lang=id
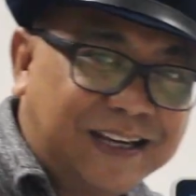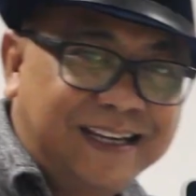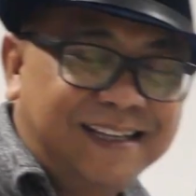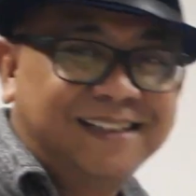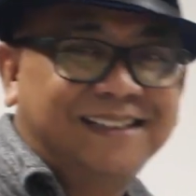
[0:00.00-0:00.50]
Oke.
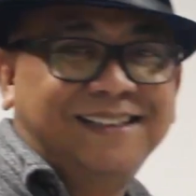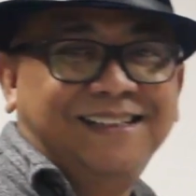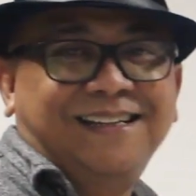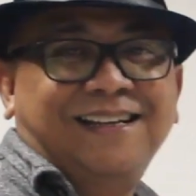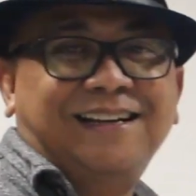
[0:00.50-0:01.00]
Okay?
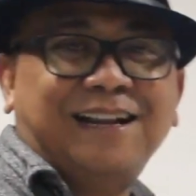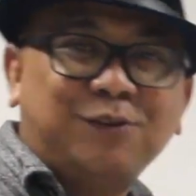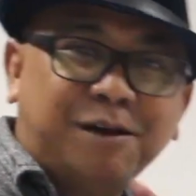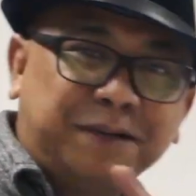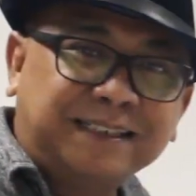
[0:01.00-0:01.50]

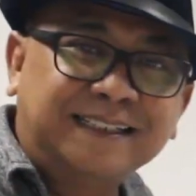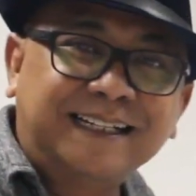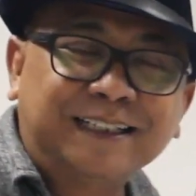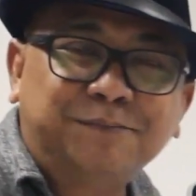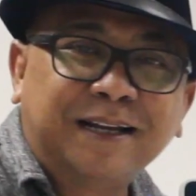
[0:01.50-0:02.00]
Lalu apa
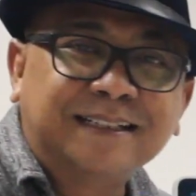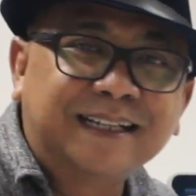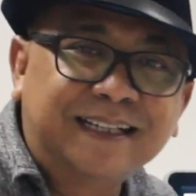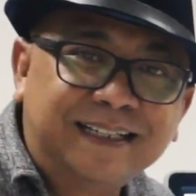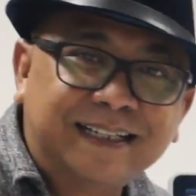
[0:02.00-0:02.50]
saja yang
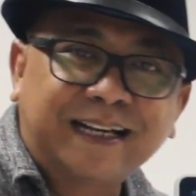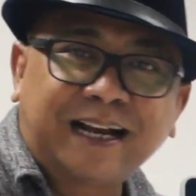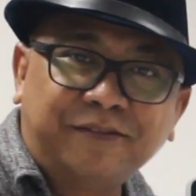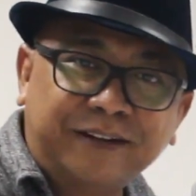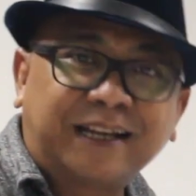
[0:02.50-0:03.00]
dipelajari di
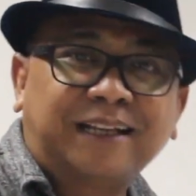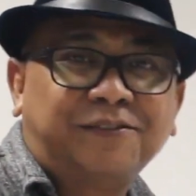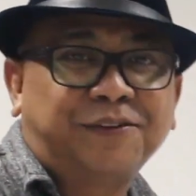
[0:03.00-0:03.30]
DKV Creative